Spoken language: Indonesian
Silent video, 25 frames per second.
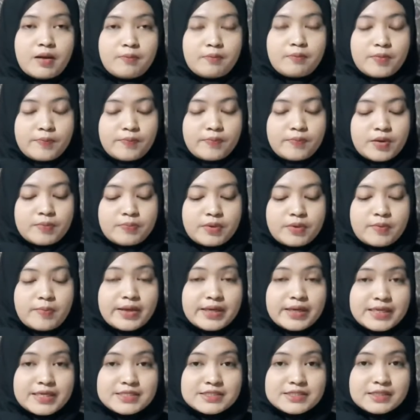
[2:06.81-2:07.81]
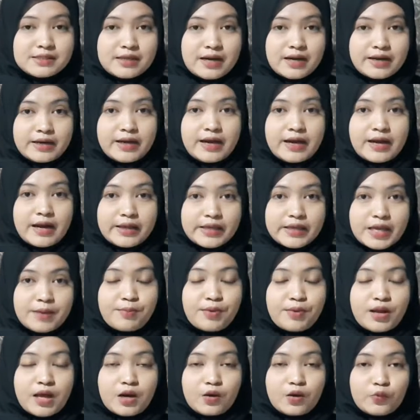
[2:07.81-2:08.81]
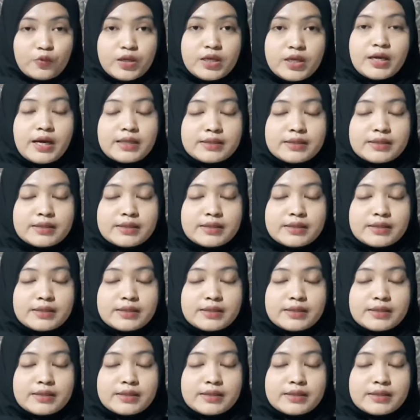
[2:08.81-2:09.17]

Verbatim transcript: memperbaiki citra negaranya melalui